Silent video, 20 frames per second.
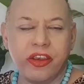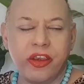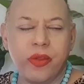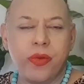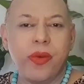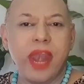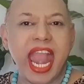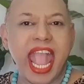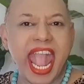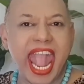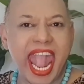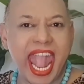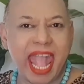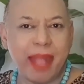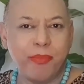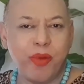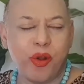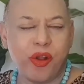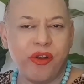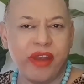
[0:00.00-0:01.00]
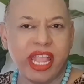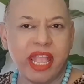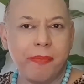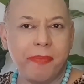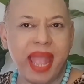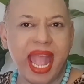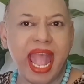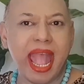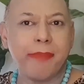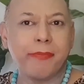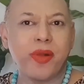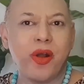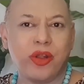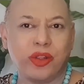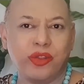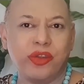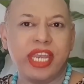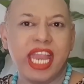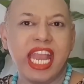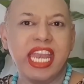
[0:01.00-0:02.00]
ดูแลบุคลิกภาพของ
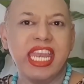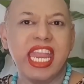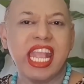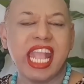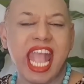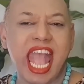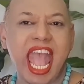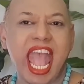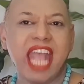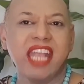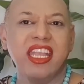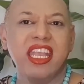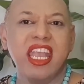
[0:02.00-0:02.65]
ตัวท่านนะคะ